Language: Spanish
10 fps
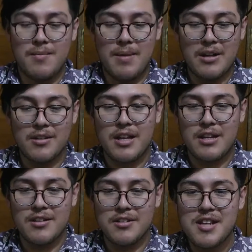Para los que
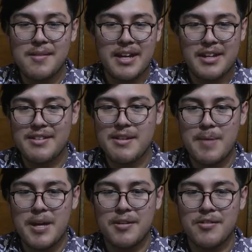no sabían este
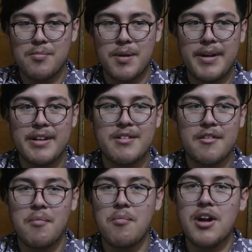pedo, Superman
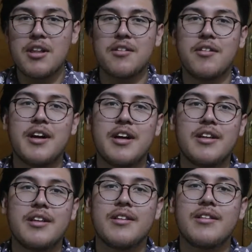estaba muerto
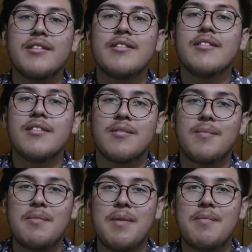en
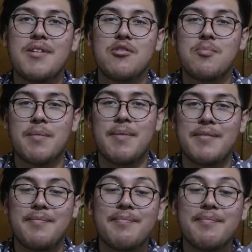Batman v Superman.